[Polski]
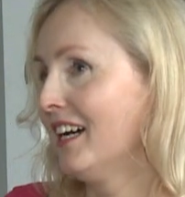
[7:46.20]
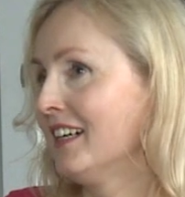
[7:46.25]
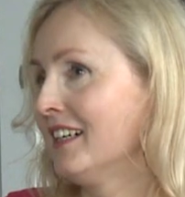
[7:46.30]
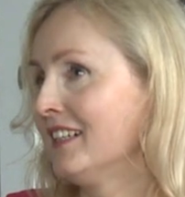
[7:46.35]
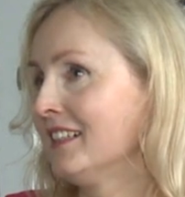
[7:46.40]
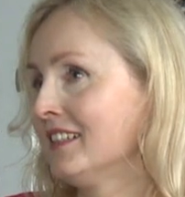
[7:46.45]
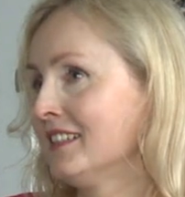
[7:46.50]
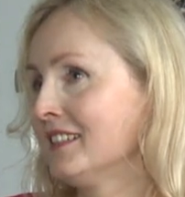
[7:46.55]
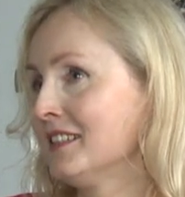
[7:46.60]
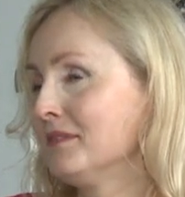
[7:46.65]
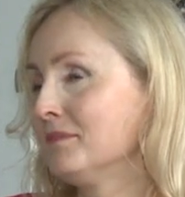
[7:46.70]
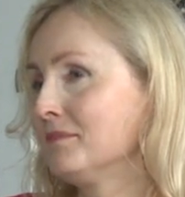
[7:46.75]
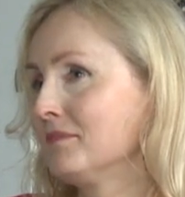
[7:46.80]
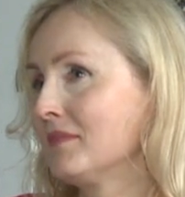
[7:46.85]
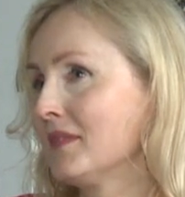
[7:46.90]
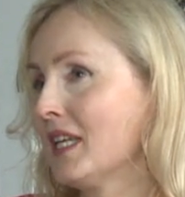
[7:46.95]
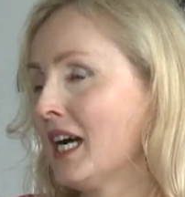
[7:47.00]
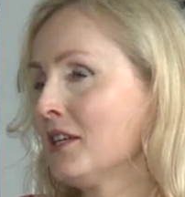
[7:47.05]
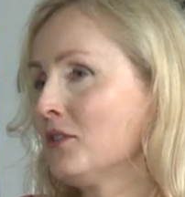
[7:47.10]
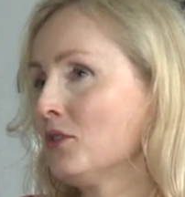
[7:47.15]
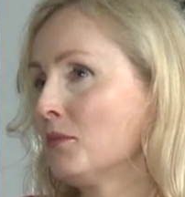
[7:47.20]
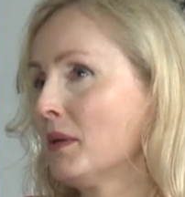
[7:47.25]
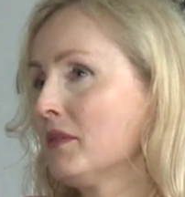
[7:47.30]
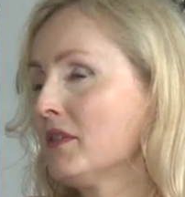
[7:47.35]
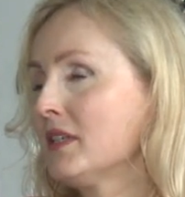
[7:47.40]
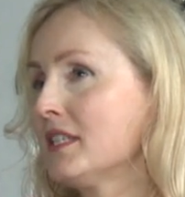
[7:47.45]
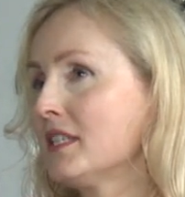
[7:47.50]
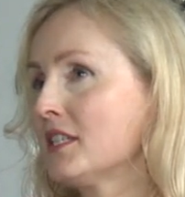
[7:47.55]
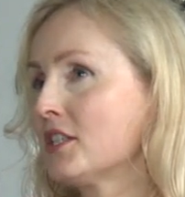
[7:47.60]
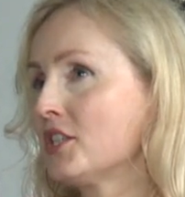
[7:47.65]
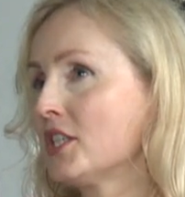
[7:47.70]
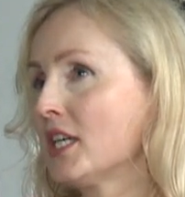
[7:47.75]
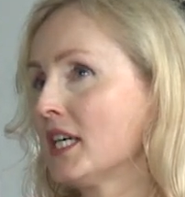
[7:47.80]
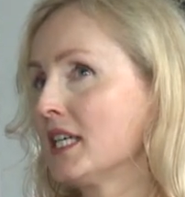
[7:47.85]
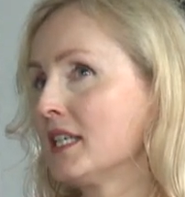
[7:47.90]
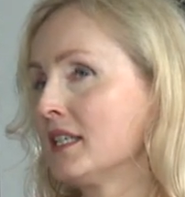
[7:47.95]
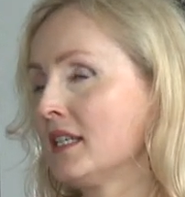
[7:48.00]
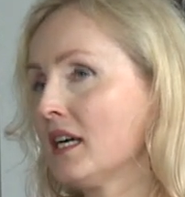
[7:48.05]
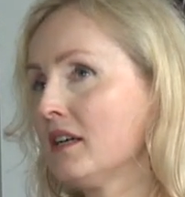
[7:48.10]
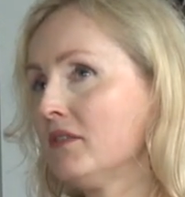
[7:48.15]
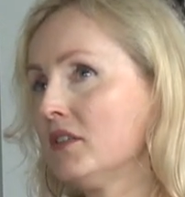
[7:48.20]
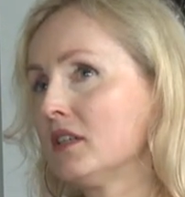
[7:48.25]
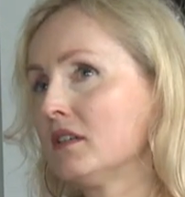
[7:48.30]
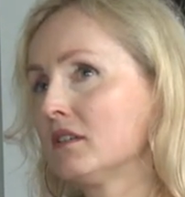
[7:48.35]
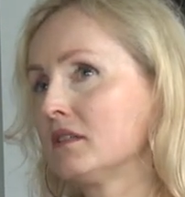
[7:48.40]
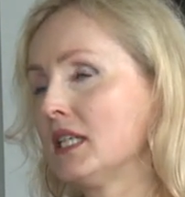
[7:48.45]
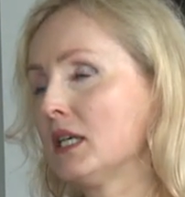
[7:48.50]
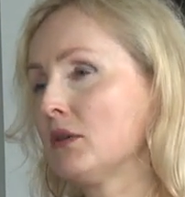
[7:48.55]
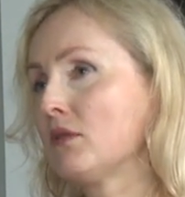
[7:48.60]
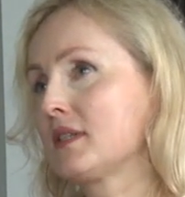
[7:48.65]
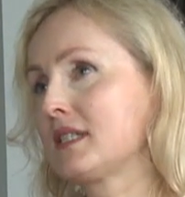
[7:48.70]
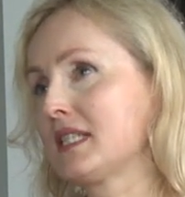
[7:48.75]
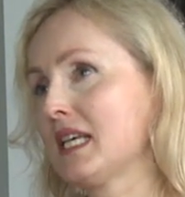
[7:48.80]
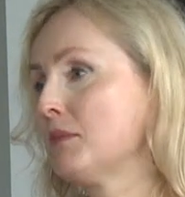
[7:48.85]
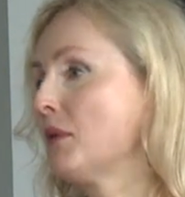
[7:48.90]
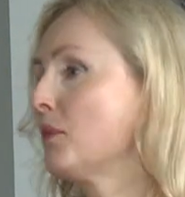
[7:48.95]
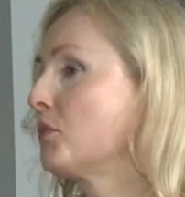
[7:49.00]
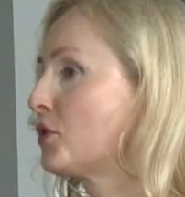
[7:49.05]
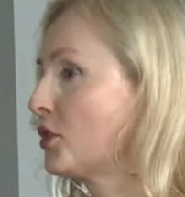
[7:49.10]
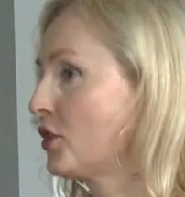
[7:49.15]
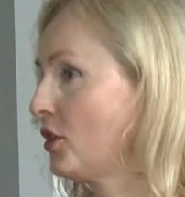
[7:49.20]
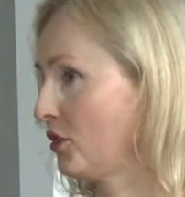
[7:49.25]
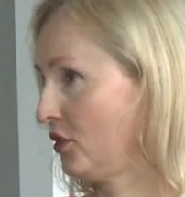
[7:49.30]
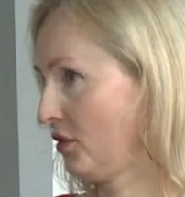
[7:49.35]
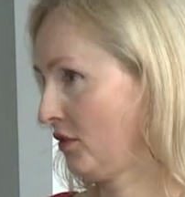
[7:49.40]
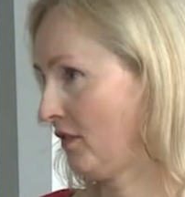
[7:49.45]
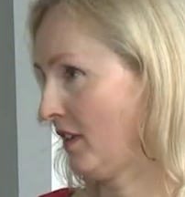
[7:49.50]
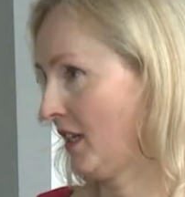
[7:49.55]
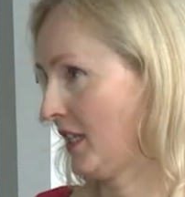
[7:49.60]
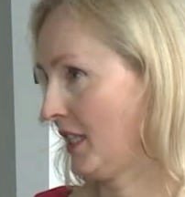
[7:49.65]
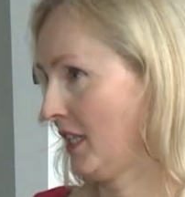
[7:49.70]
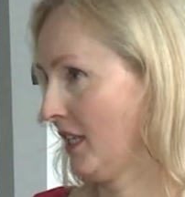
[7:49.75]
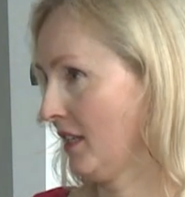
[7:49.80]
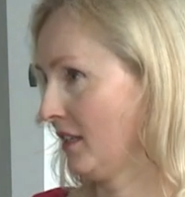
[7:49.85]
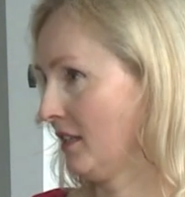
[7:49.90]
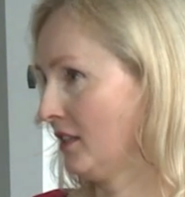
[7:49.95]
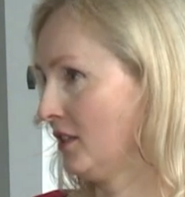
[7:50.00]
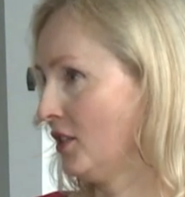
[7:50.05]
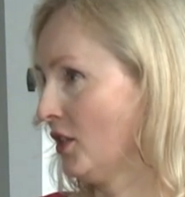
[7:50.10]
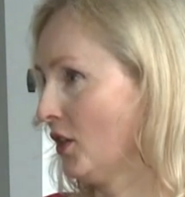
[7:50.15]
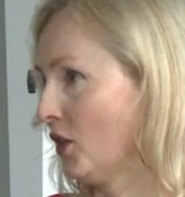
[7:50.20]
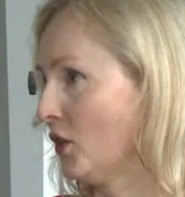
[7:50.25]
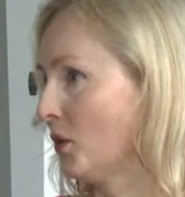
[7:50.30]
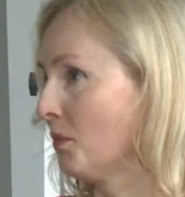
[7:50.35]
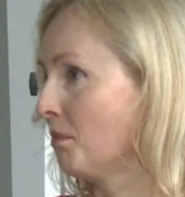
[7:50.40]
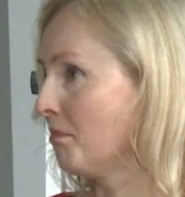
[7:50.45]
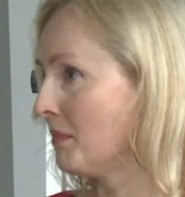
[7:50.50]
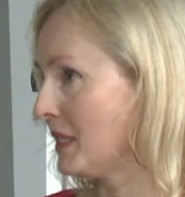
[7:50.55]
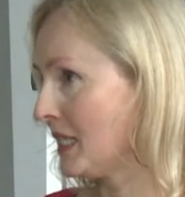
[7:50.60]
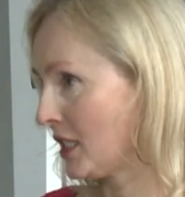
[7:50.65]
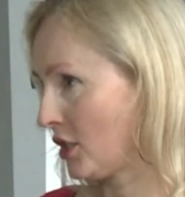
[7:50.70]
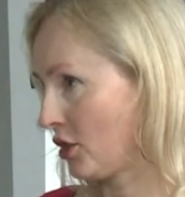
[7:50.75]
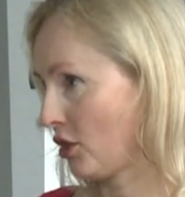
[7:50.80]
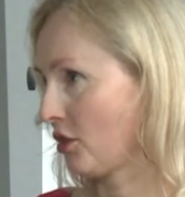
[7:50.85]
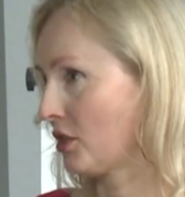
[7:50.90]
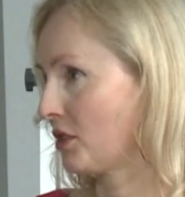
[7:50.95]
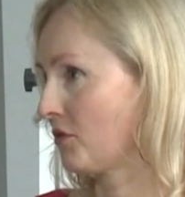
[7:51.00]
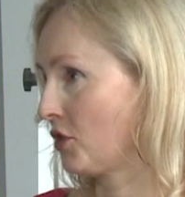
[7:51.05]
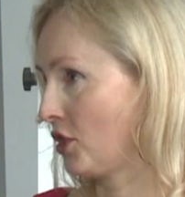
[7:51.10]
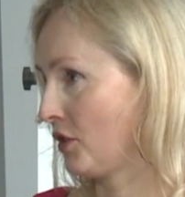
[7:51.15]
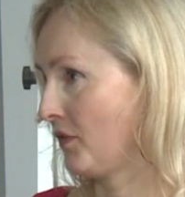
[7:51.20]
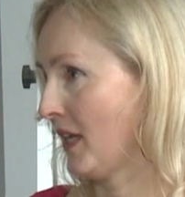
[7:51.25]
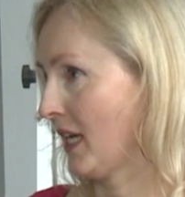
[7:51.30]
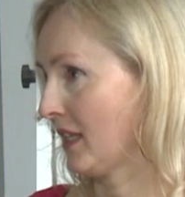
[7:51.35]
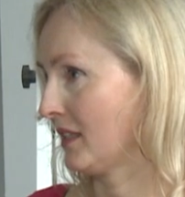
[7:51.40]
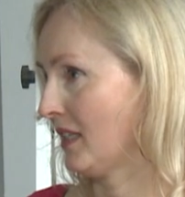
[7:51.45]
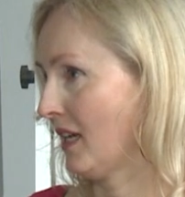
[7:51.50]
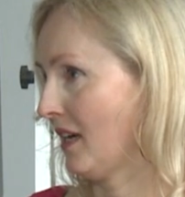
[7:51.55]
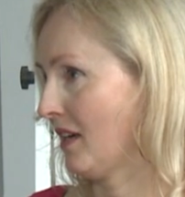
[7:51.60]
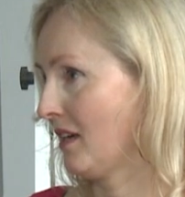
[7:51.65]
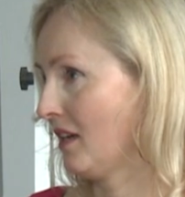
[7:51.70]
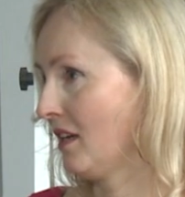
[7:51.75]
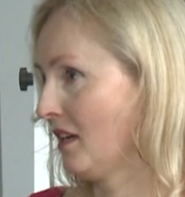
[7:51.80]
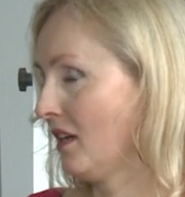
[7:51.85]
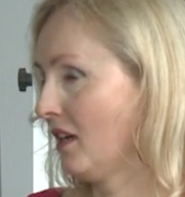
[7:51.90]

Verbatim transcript: E, Aniu, powiedz jeszcze, jak wyglądało samo przygotowanie do Mistrzostw Świata?